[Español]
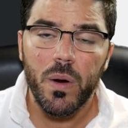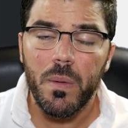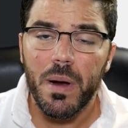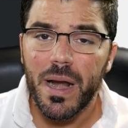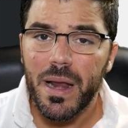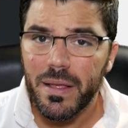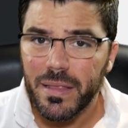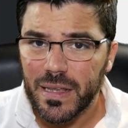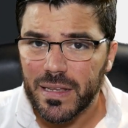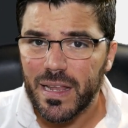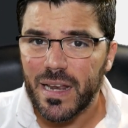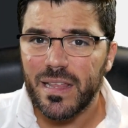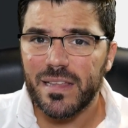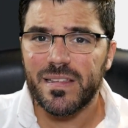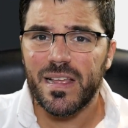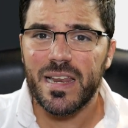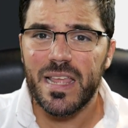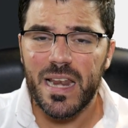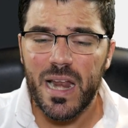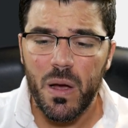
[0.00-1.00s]
Van a tratar de
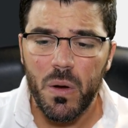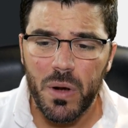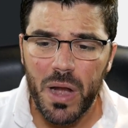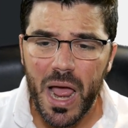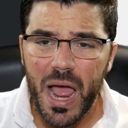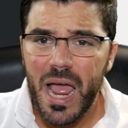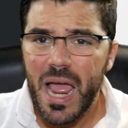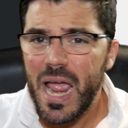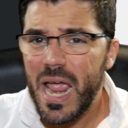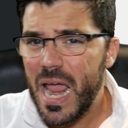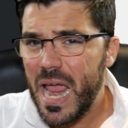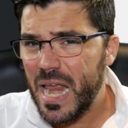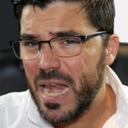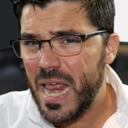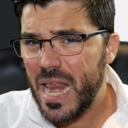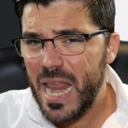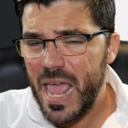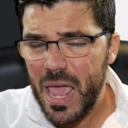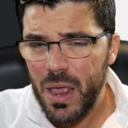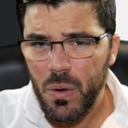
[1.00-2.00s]
salir ahora en
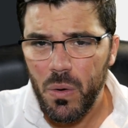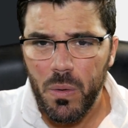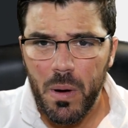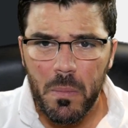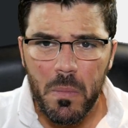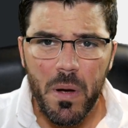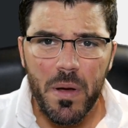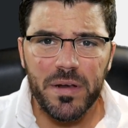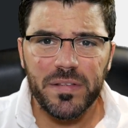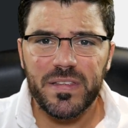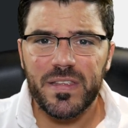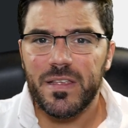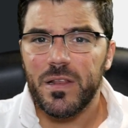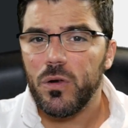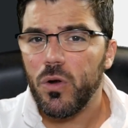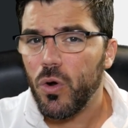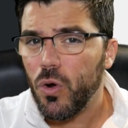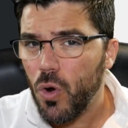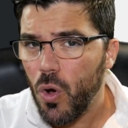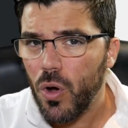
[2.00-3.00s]
enero. Vamos a ver si
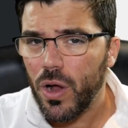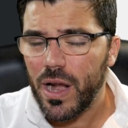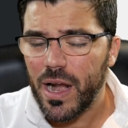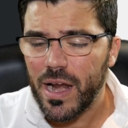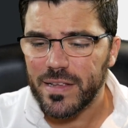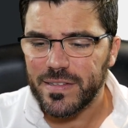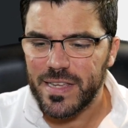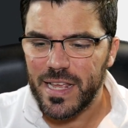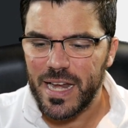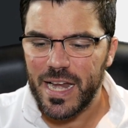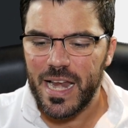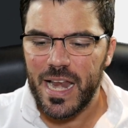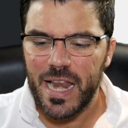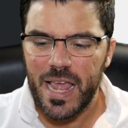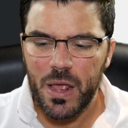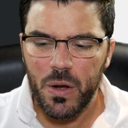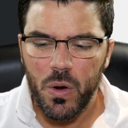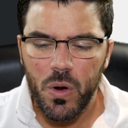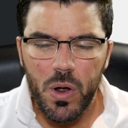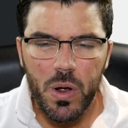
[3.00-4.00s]
lo logran hacer en
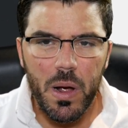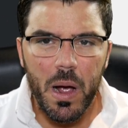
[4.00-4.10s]
enero.